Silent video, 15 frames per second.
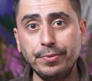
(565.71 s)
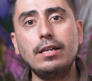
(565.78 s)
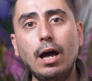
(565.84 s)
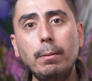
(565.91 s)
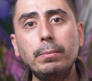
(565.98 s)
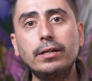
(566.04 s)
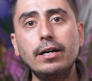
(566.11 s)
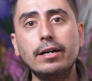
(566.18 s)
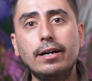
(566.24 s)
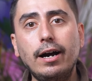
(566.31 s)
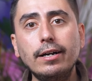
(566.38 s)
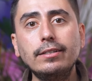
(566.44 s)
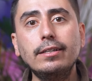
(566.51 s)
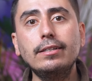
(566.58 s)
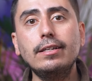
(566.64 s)
Sabıka
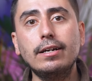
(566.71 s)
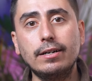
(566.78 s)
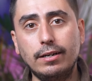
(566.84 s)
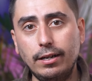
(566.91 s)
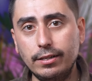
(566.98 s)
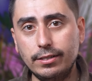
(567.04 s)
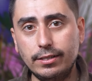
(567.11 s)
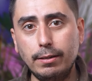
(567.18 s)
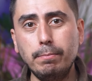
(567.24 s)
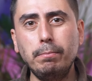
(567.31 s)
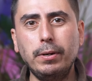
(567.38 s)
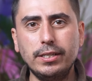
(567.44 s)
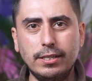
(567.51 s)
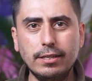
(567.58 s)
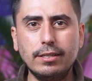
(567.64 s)
kaydından kastım
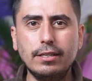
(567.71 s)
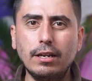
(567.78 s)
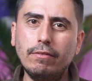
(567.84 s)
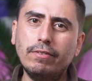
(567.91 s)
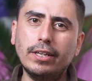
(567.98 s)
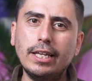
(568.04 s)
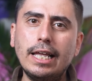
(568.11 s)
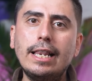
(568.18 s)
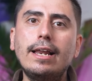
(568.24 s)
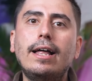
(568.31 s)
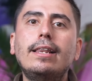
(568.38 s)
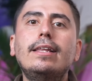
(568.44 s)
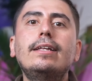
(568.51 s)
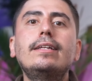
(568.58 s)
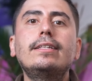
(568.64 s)
basit trafik
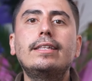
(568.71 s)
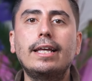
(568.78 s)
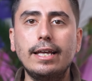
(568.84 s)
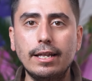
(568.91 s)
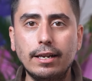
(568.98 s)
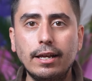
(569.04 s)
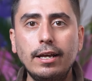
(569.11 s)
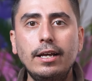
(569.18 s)
ihlalleri değil.